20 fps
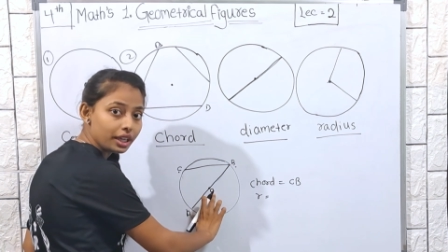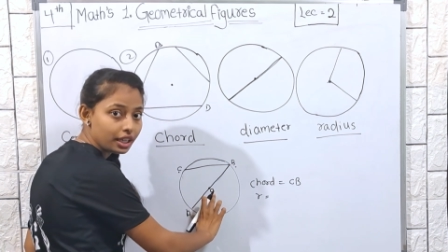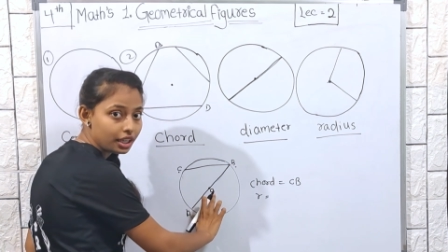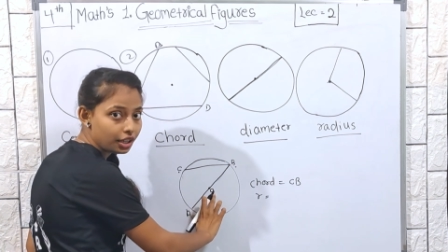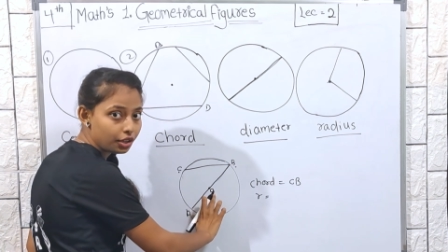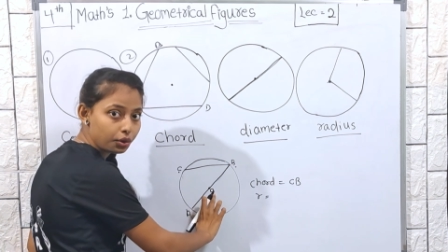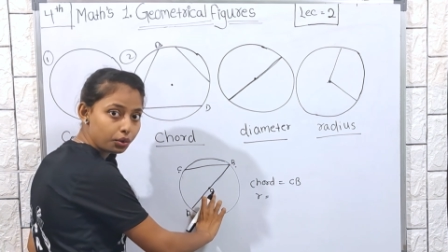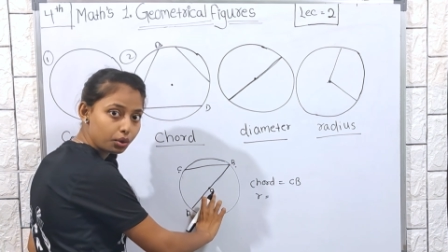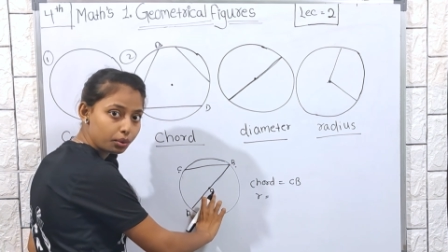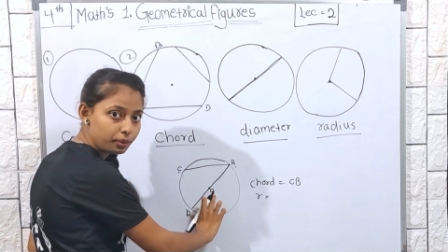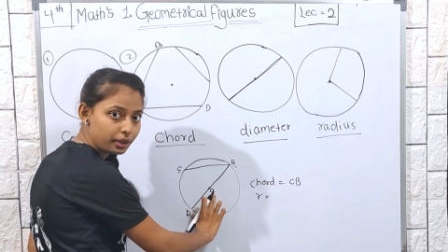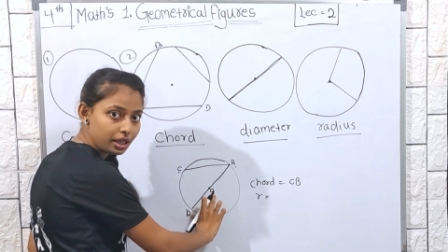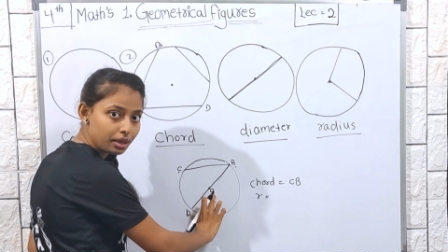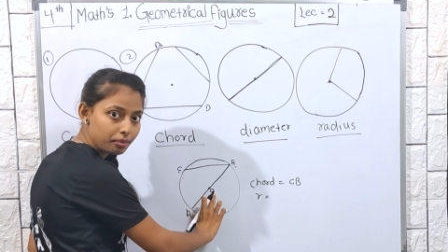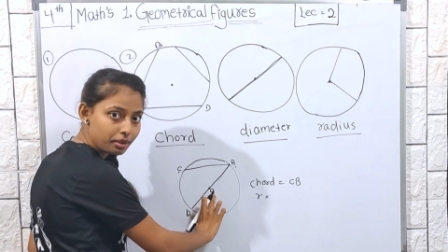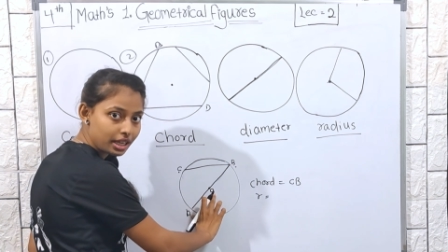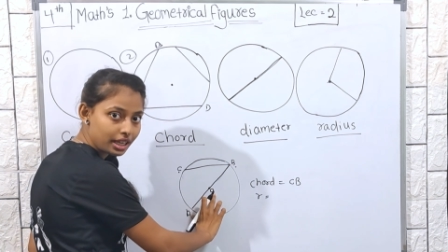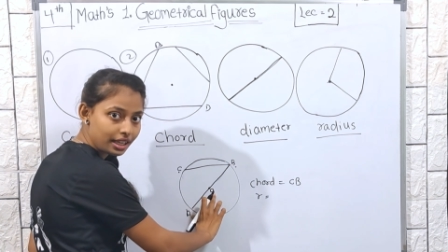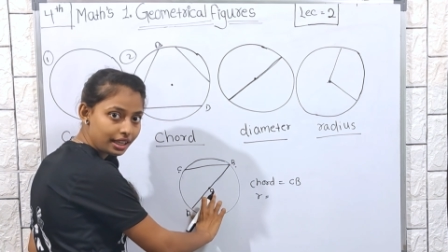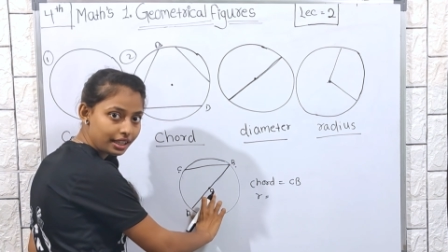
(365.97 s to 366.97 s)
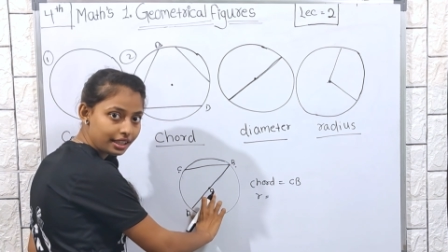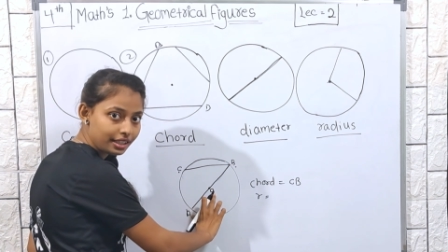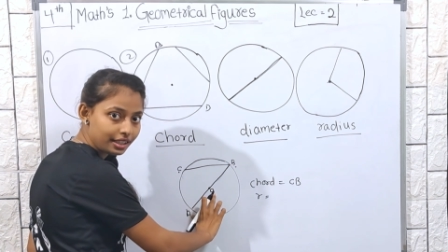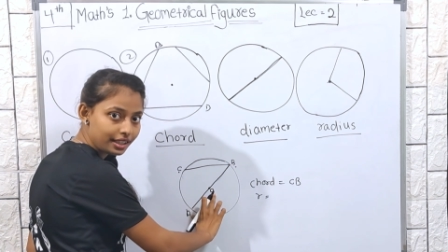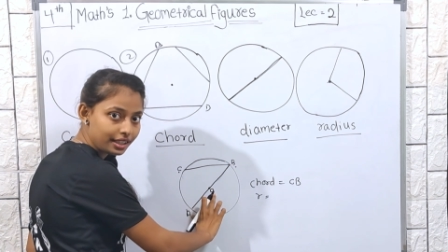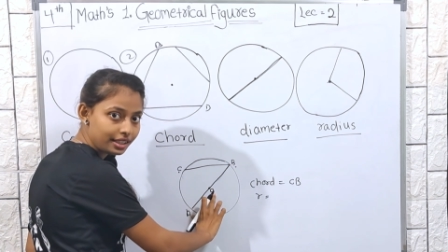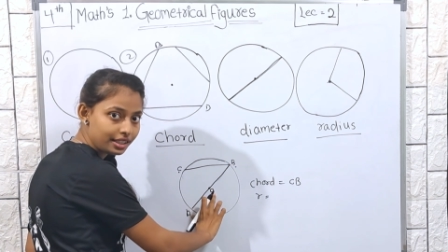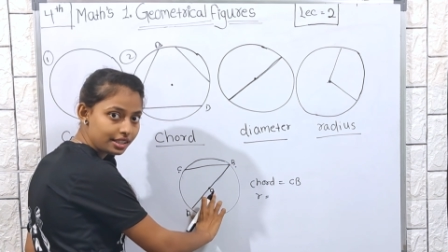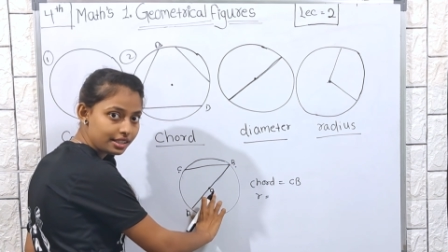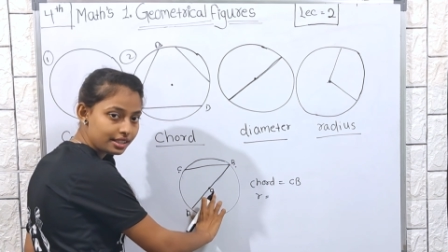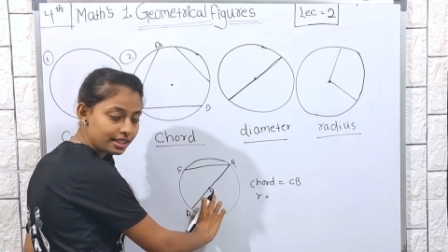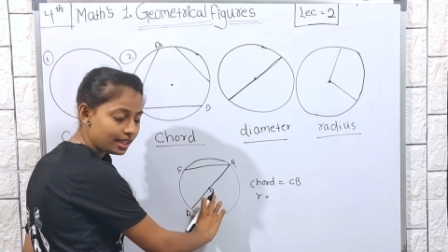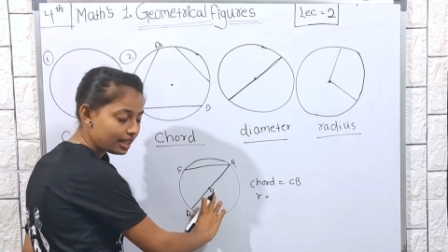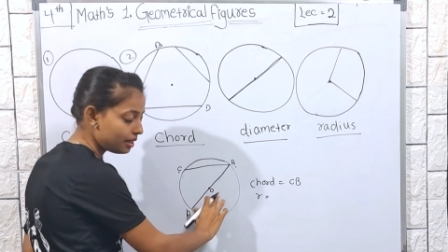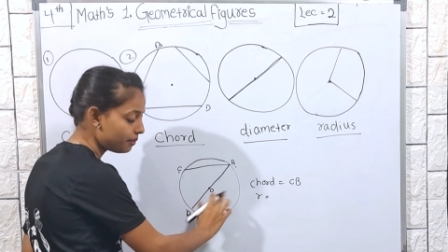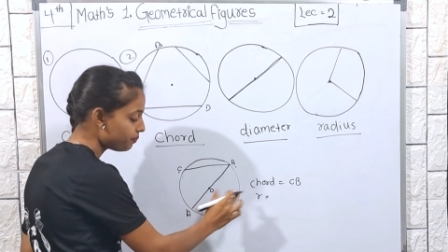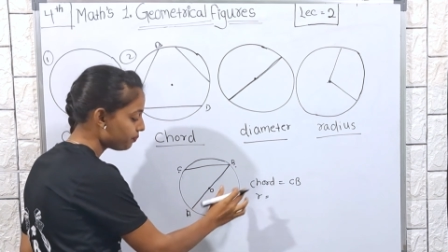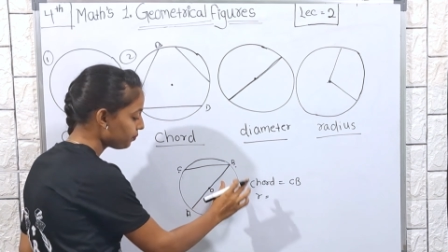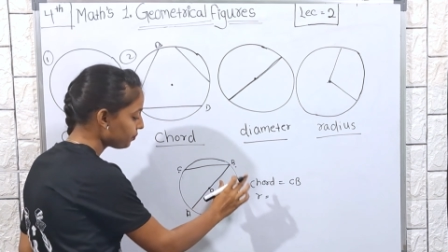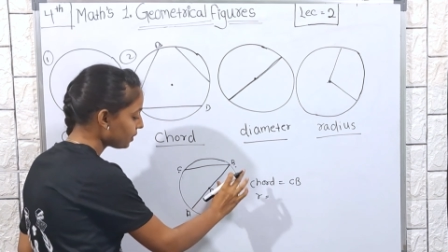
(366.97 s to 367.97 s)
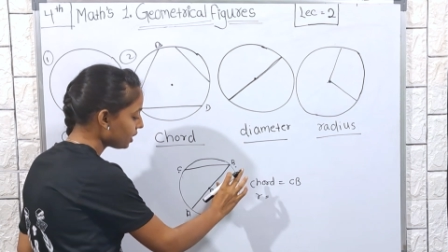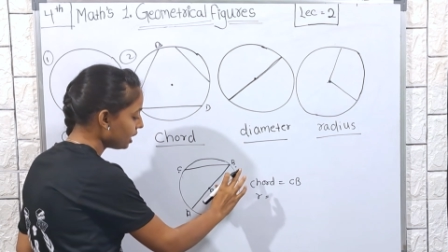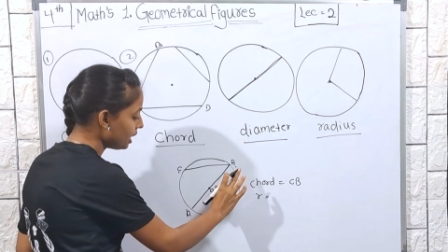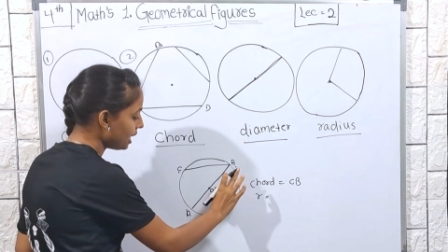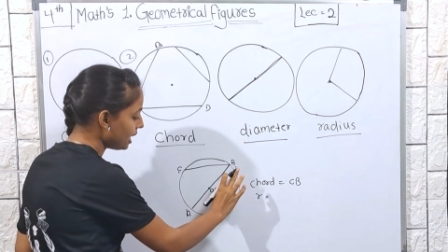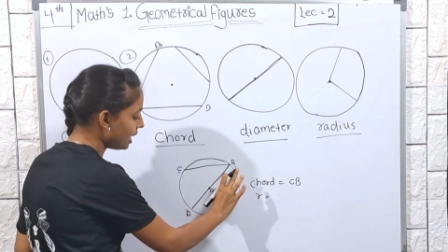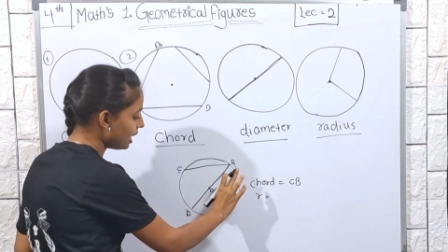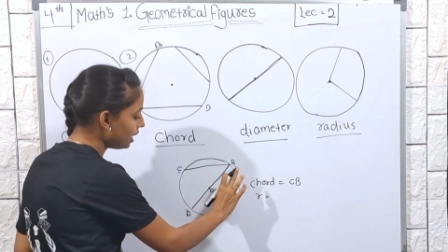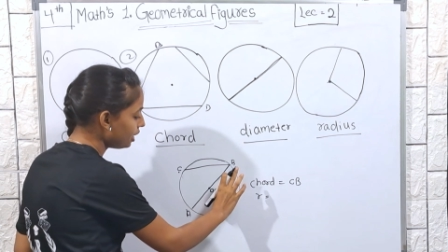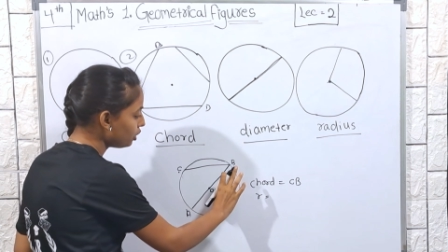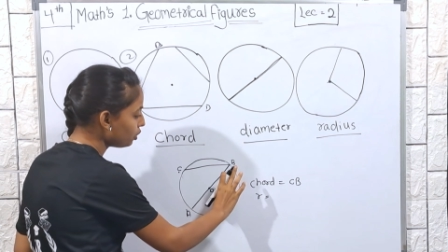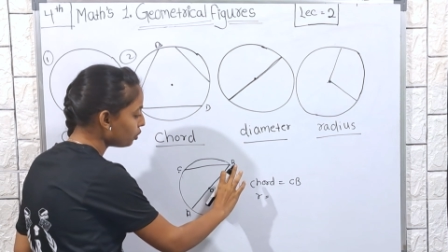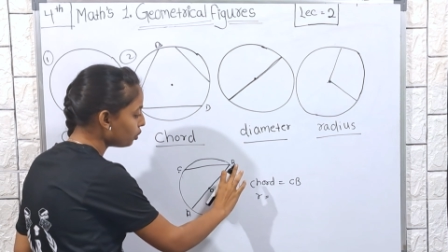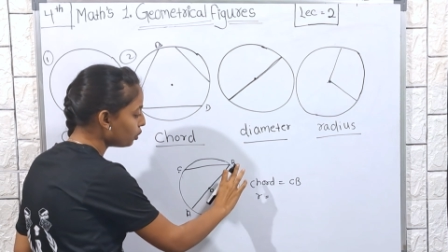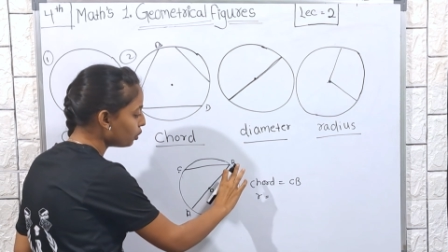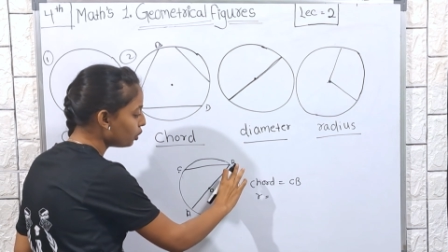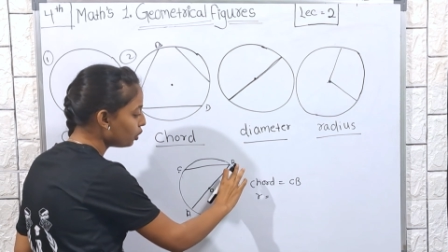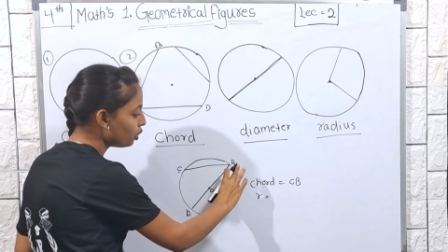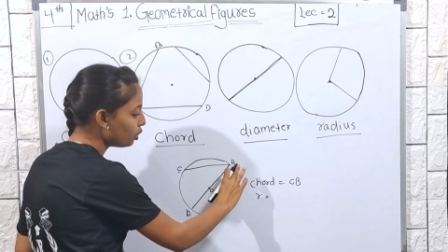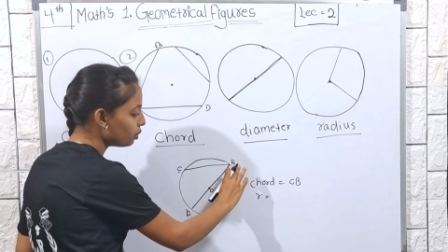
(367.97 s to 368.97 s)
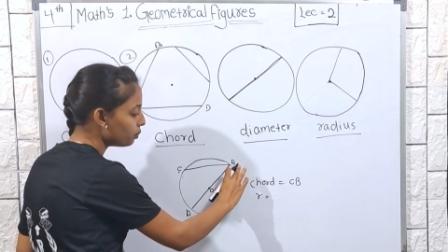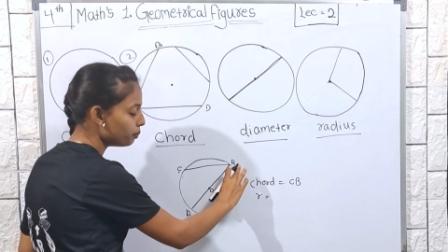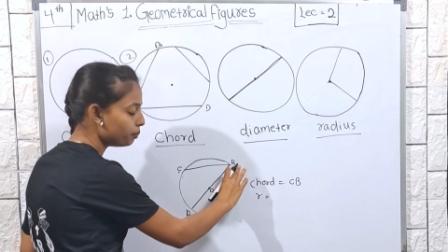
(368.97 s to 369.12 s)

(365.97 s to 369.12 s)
ए ओ भी हमारा एक रेडियस है एंड ओ